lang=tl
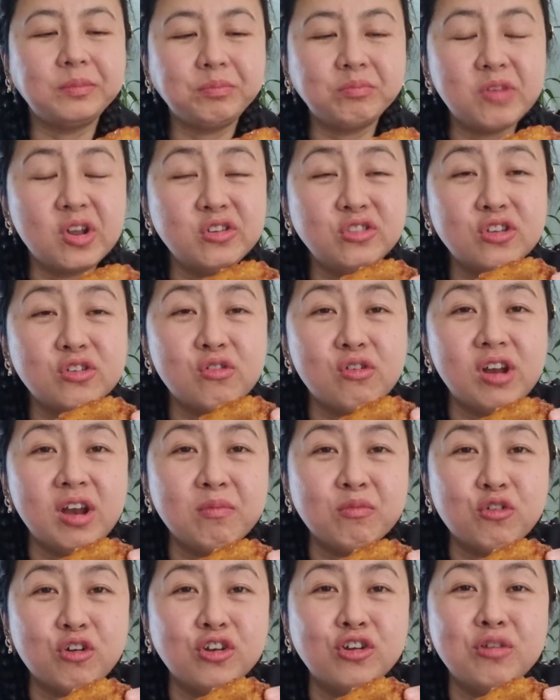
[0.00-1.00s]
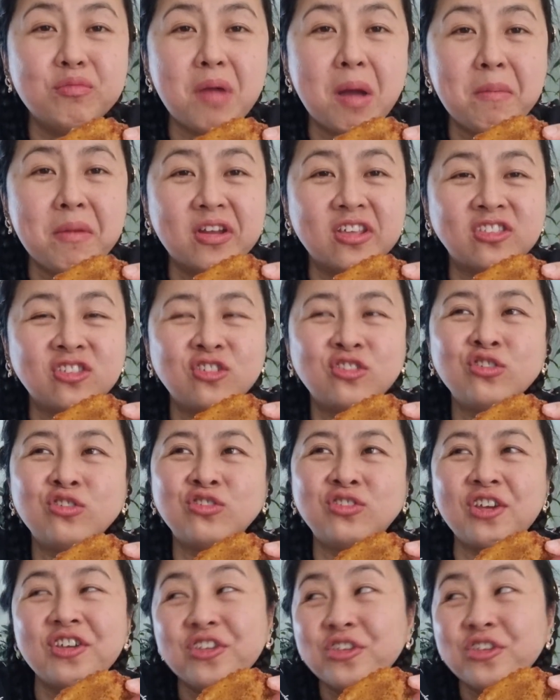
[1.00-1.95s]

Pero hindi ko alam kung ano yung mamarutas ko sa